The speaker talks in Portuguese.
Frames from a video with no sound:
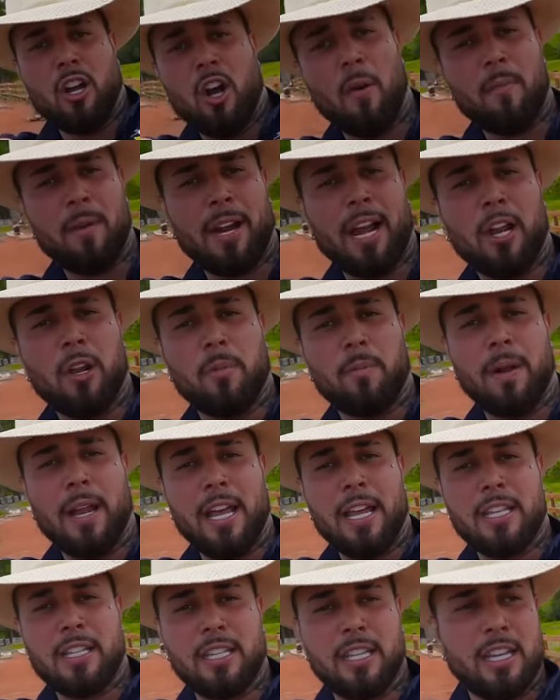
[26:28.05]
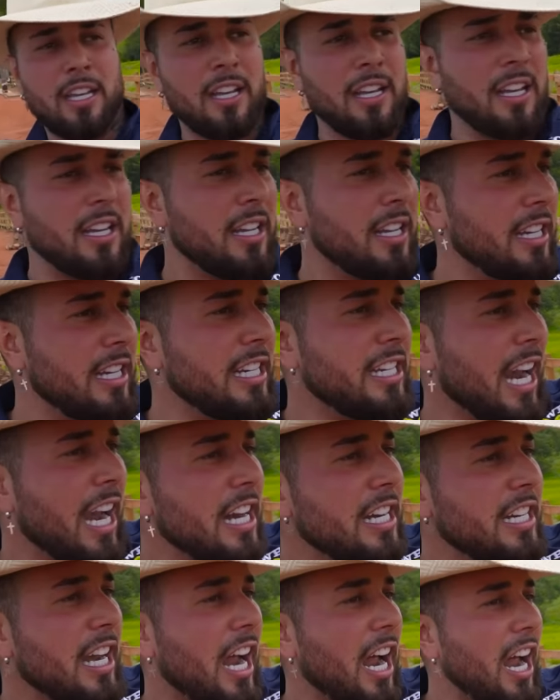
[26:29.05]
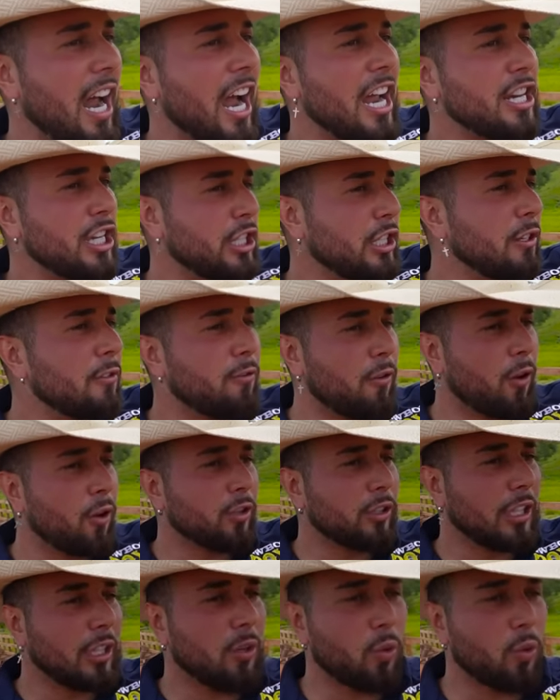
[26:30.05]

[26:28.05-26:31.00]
obrigado, Blaze. E já já a gente volta